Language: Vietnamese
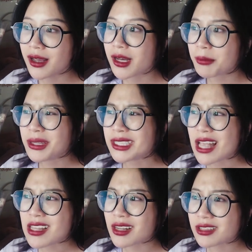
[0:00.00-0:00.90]
mình dễ
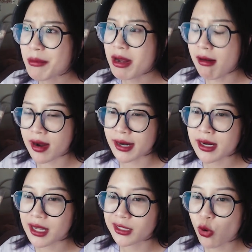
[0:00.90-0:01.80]
rất là dễ bị lười
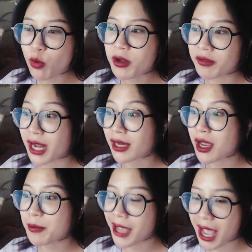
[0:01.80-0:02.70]
nên là nhiều lúc mình phải đặt
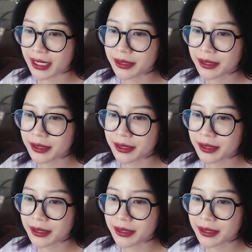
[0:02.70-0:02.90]
KPI ấy